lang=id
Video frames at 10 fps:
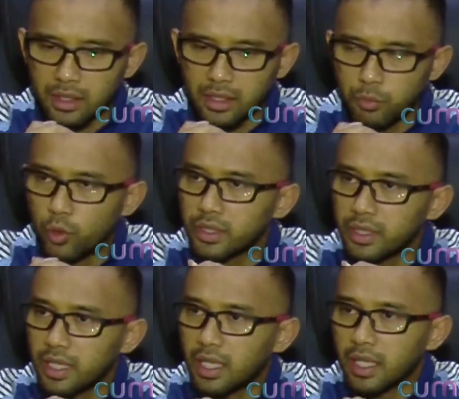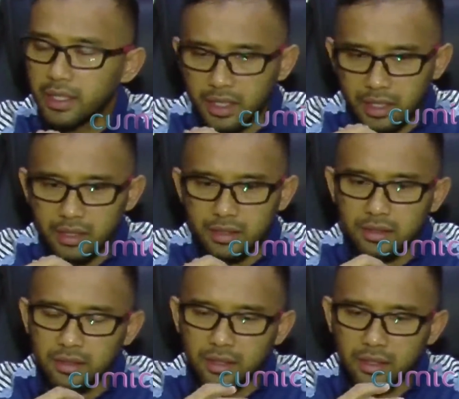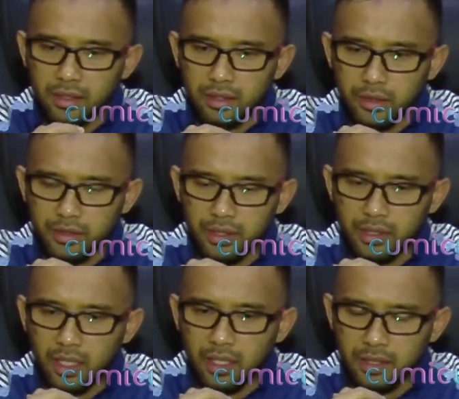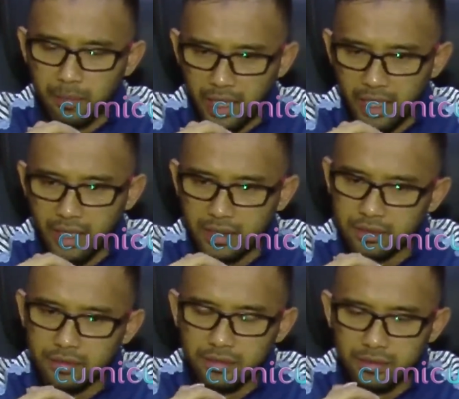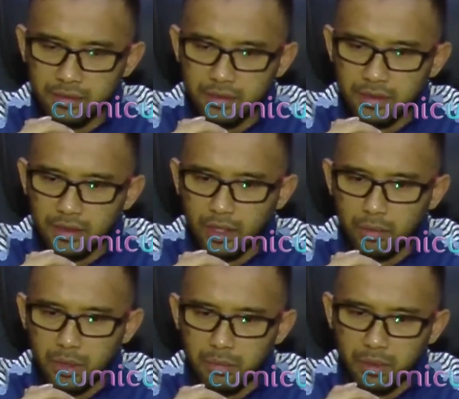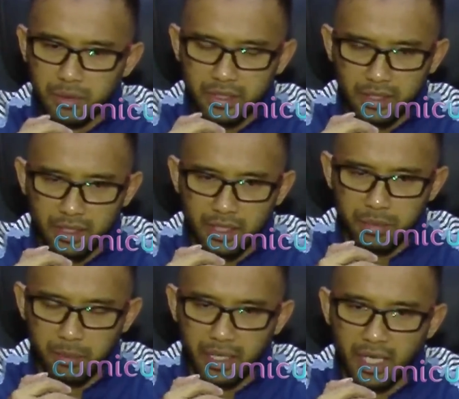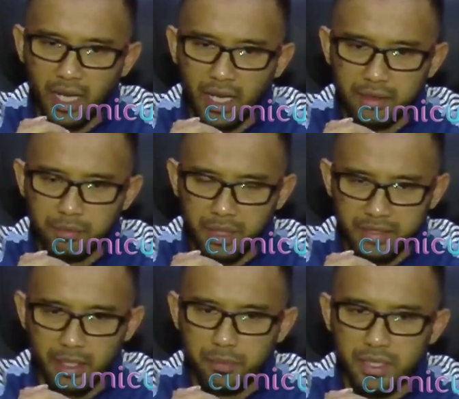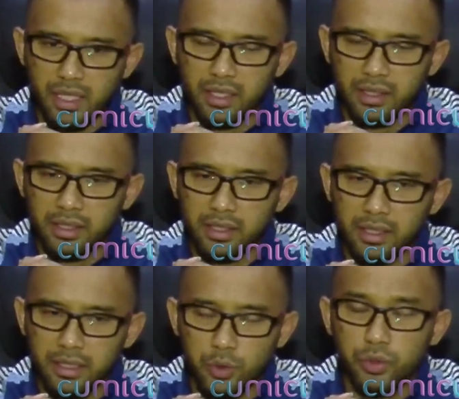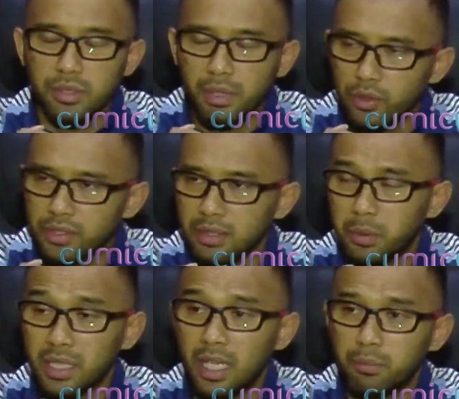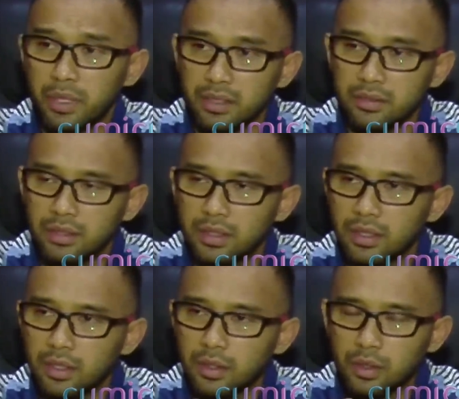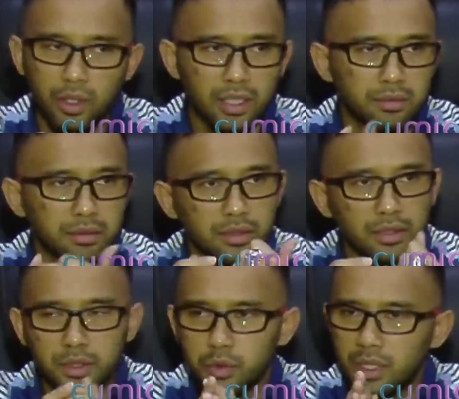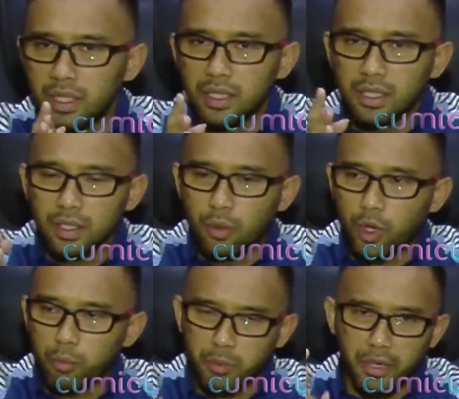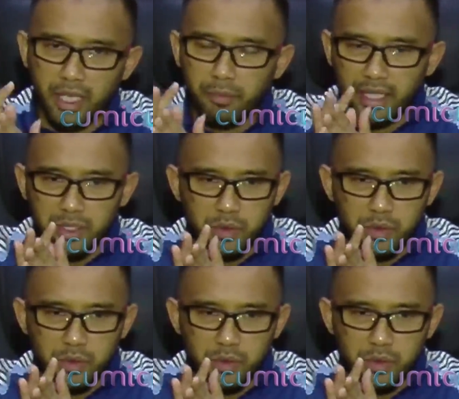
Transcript: e, bukti yang ada terus kita samakan kalau memang misalnya ada perbedaan persepsi ya nanti kita diskusi bagusnya seperti apa toh kan ini juga walaupun bagaimana